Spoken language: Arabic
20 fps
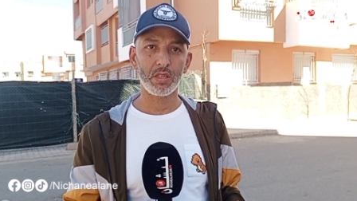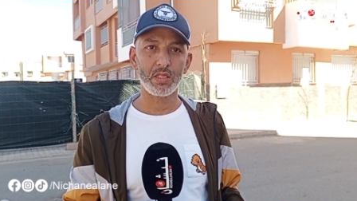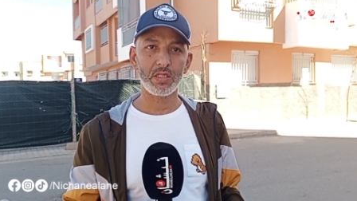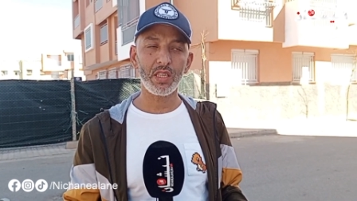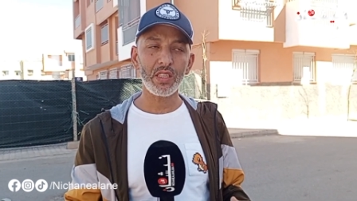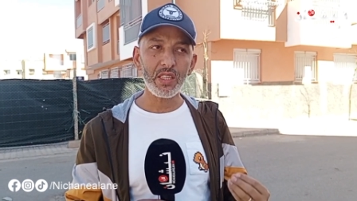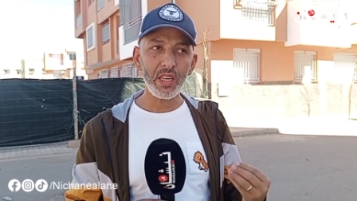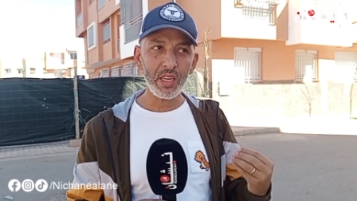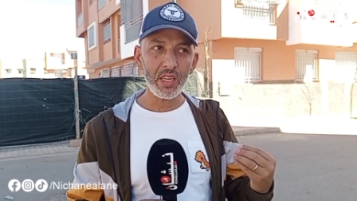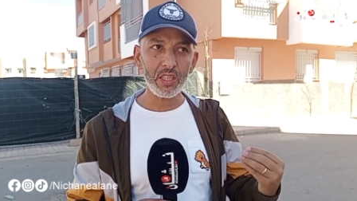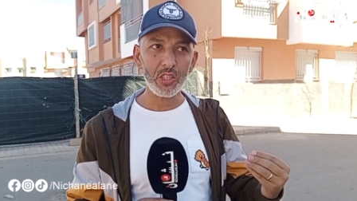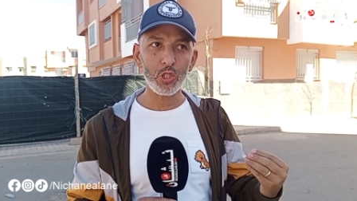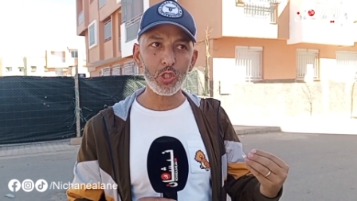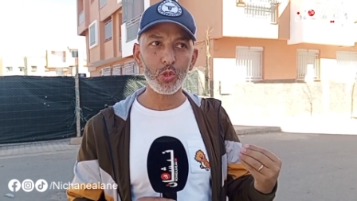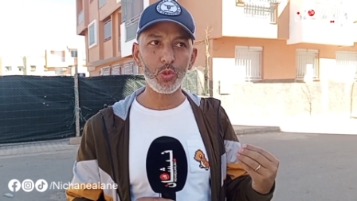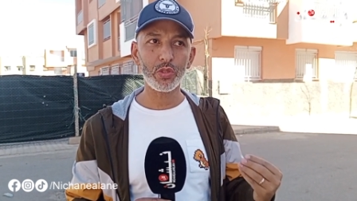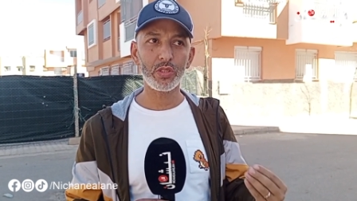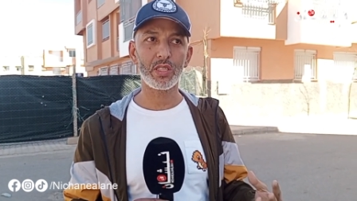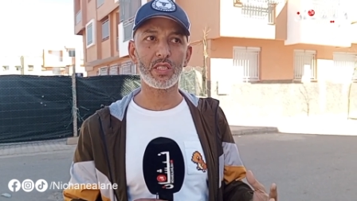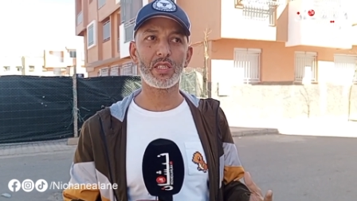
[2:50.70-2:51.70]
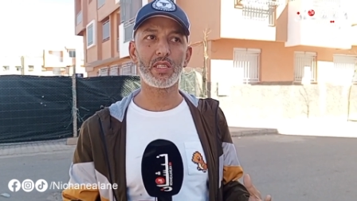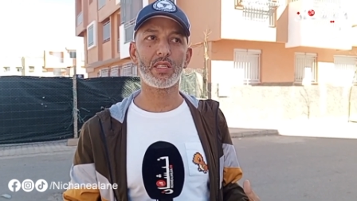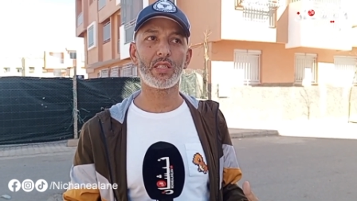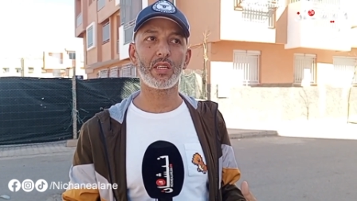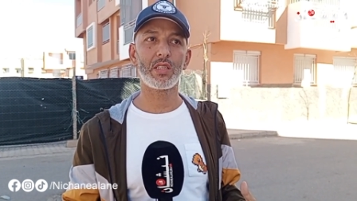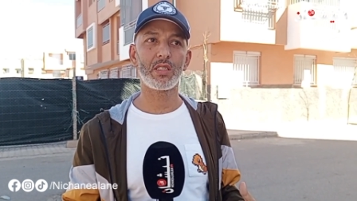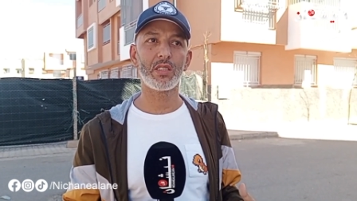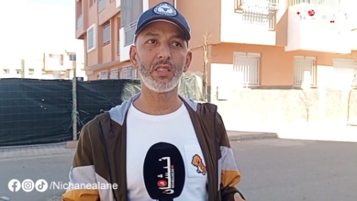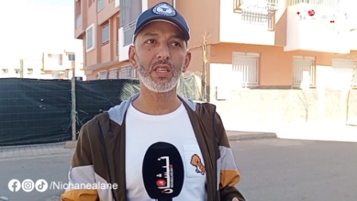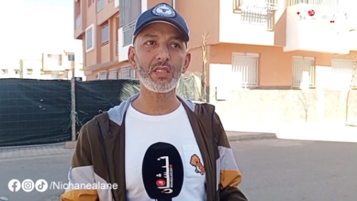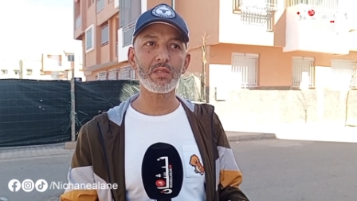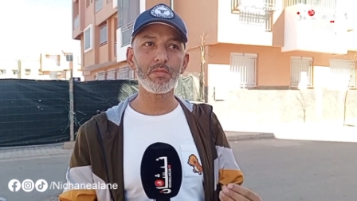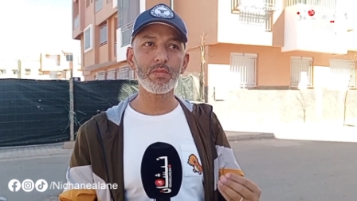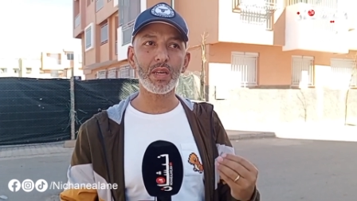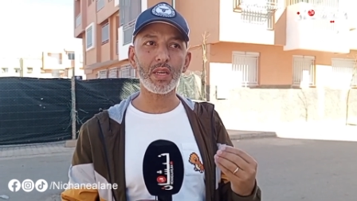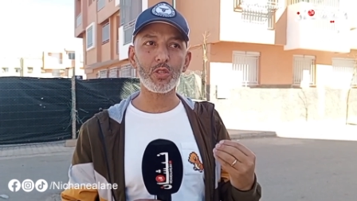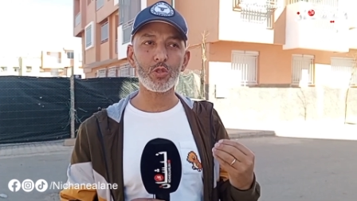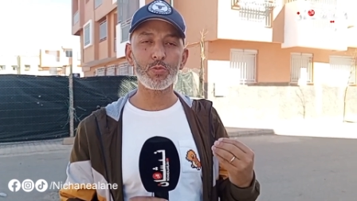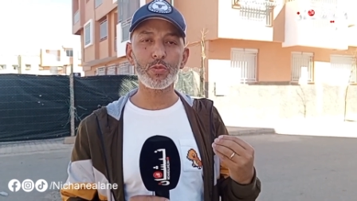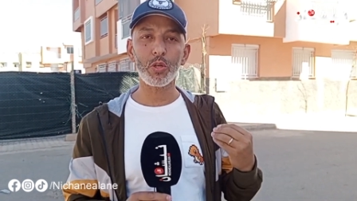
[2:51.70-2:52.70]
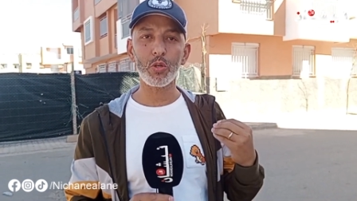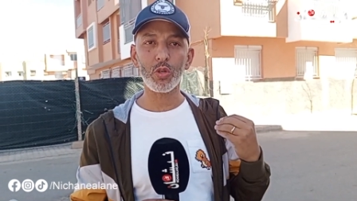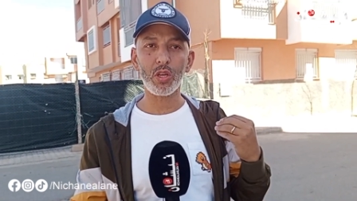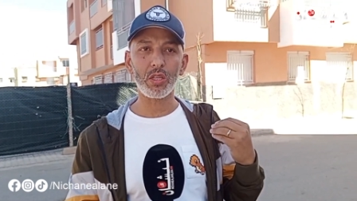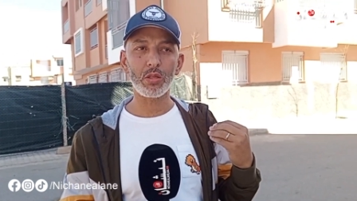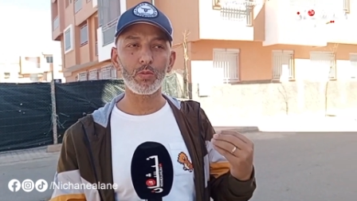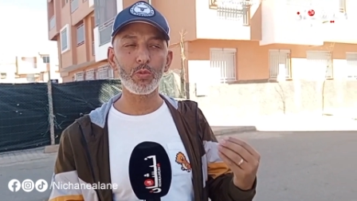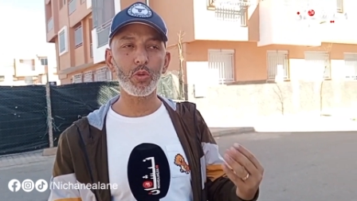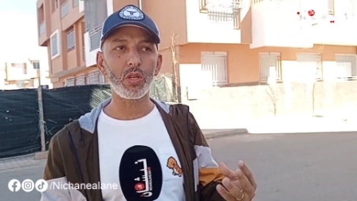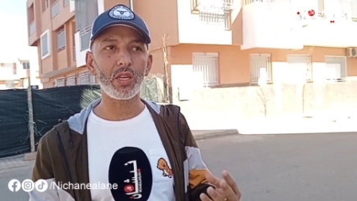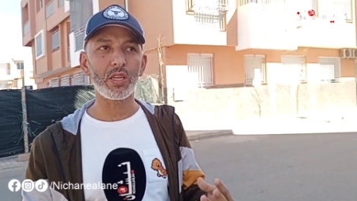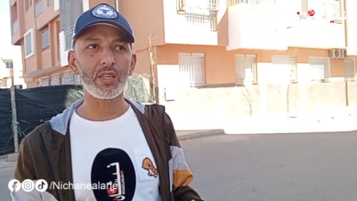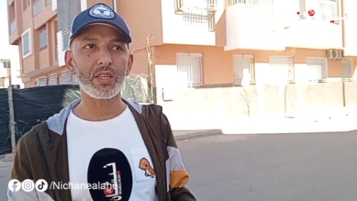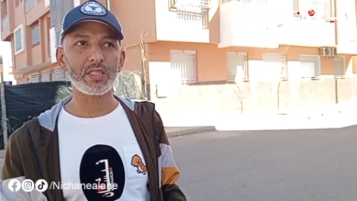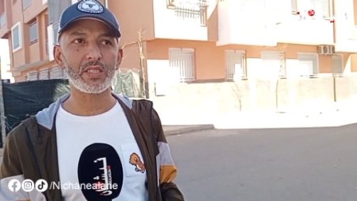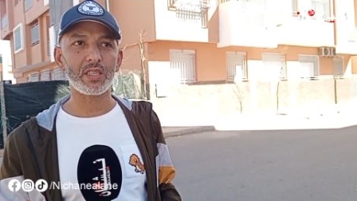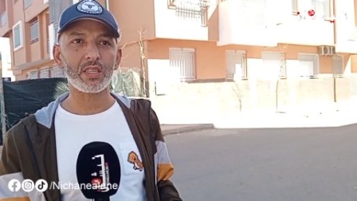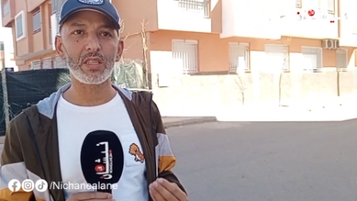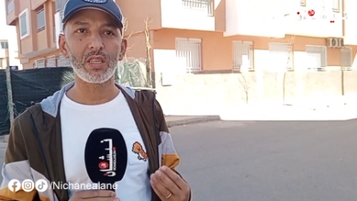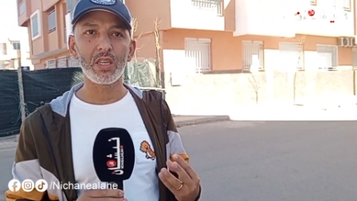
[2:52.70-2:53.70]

تحرك شي شويه سلطان الناس ما خصهم يخدموا على الناس